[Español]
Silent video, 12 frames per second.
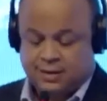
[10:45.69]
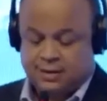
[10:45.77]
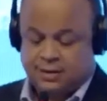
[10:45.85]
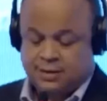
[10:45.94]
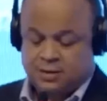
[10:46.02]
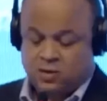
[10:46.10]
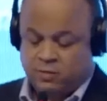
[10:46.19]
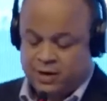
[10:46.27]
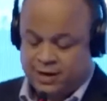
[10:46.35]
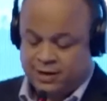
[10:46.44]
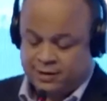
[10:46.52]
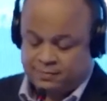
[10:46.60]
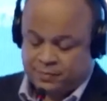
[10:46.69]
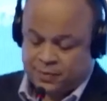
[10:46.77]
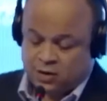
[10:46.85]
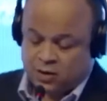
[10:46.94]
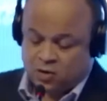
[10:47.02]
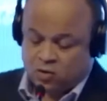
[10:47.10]
El gobierno de San Paulo
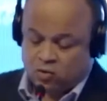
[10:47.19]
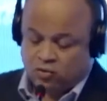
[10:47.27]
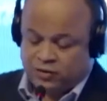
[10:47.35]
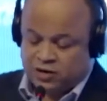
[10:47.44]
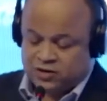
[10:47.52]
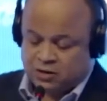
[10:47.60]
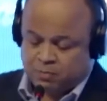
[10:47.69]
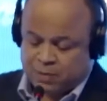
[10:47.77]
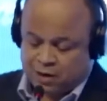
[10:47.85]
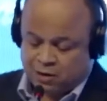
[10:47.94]
estuvo en